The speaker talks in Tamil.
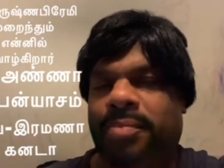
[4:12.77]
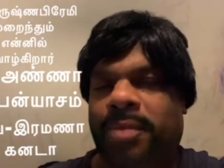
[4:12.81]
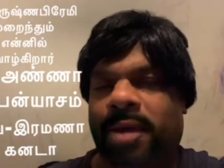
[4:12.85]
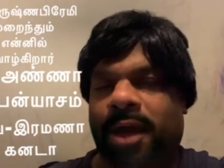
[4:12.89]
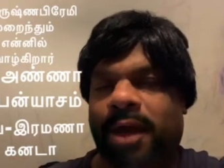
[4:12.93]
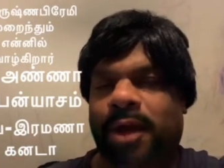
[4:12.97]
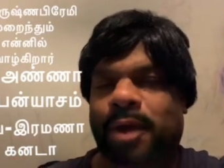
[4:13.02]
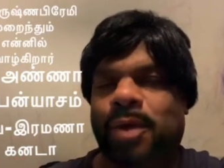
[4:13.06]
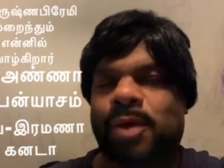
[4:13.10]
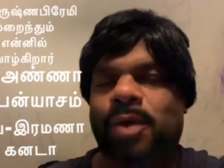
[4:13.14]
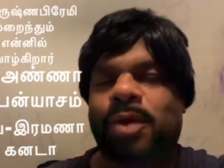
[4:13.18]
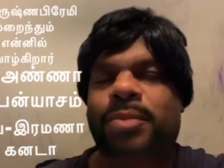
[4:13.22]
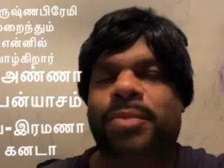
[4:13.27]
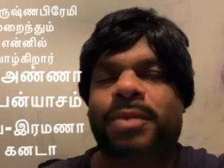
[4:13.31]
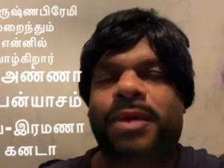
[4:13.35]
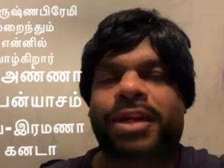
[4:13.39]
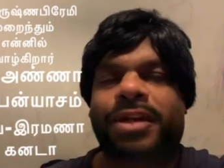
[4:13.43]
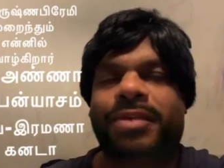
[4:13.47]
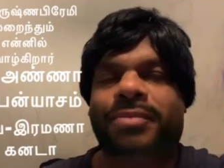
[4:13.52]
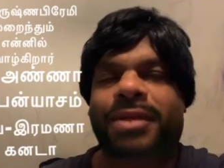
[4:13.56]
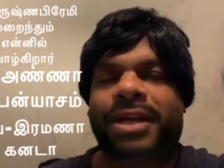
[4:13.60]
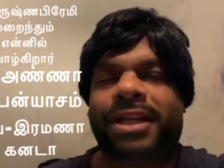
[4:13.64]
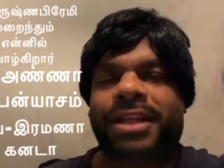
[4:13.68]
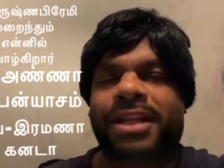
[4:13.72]

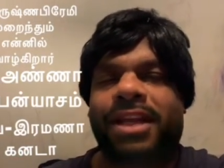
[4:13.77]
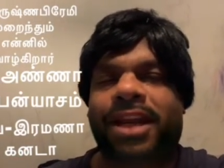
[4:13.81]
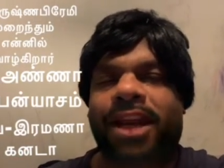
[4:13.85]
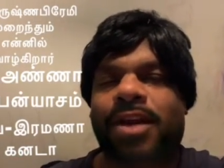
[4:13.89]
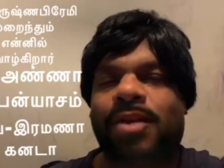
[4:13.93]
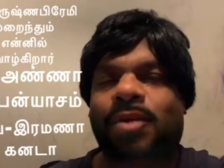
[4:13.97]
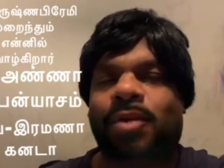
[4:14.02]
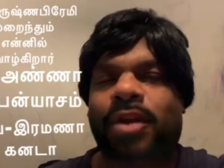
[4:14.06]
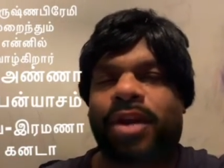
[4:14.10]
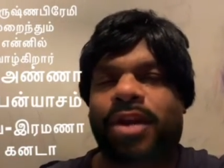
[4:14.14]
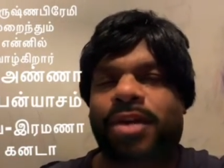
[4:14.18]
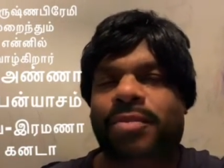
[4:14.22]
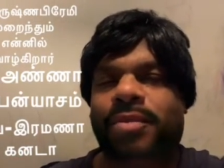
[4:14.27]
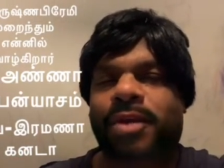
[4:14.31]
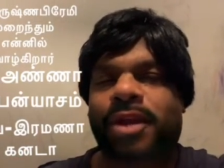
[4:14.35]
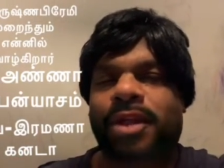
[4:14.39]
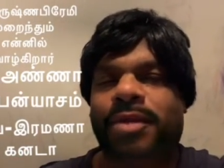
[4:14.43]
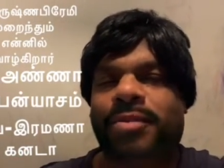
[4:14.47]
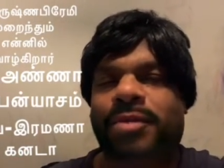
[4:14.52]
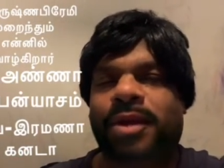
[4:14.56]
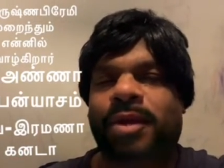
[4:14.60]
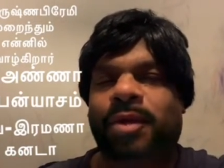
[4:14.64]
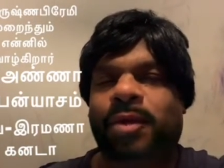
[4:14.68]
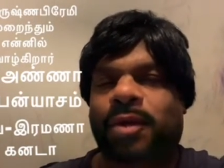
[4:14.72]
பக்குவப்பட்ட மனிதரால் உணர
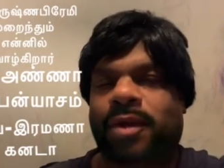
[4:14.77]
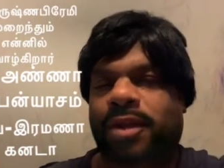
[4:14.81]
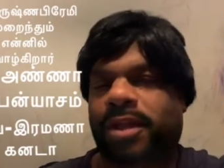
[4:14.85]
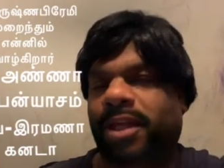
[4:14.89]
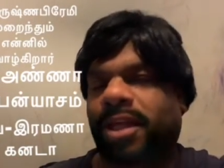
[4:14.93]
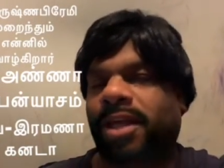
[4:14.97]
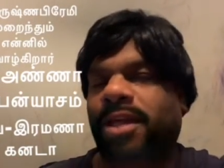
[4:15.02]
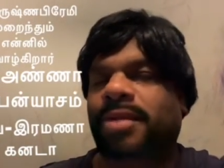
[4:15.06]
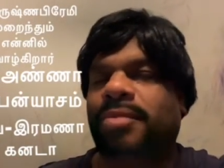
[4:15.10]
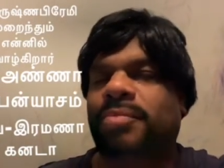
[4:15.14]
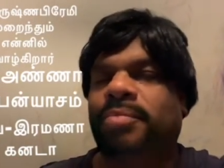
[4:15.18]
முடியுமே ஒழிய